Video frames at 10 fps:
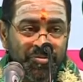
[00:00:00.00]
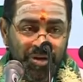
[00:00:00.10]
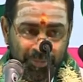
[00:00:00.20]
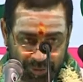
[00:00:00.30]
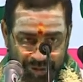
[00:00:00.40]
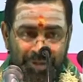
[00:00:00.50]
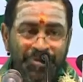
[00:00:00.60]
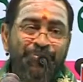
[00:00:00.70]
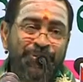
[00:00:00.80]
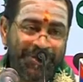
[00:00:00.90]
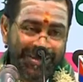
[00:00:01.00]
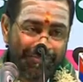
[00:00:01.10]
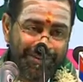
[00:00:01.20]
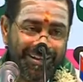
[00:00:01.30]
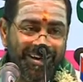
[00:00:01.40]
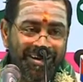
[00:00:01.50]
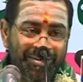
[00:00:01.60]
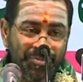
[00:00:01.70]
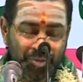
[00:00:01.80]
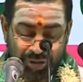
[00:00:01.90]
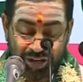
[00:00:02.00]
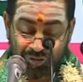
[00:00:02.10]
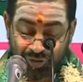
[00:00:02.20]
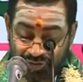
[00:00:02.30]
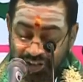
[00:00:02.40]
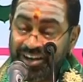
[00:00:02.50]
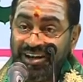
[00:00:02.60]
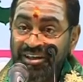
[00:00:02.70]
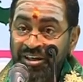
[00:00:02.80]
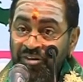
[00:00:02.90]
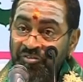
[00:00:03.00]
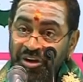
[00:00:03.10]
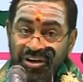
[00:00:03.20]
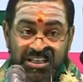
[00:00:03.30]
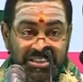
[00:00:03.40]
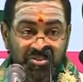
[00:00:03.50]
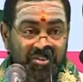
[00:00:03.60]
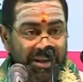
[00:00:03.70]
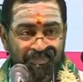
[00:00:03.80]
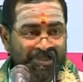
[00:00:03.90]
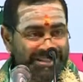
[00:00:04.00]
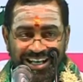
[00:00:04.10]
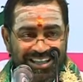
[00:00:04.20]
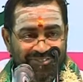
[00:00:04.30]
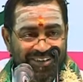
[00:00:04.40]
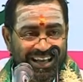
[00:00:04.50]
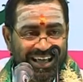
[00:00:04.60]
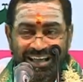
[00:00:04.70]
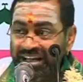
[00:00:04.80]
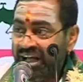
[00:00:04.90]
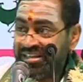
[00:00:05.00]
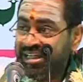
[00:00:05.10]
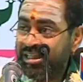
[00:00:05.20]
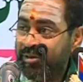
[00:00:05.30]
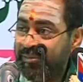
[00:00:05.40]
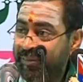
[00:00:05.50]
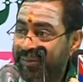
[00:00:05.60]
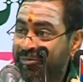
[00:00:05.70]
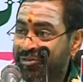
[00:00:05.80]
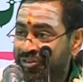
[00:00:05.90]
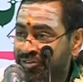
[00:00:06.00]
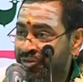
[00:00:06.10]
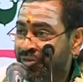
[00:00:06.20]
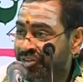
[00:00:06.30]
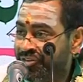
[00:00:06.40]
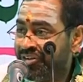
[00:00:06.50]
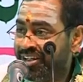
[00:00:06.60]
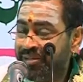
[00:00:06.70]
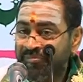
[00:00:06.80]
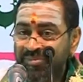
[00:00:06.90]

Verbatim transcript: వీడు ముఖ్యం ఇప్పుడు మనకి ప్రధానం సుకేశుడు వచ్చాడు ఇక్కడ వీడికి శివవరప్రసాదం వల్ల అత్యధికమైన బలం వచ్చింది సుకేశుడికి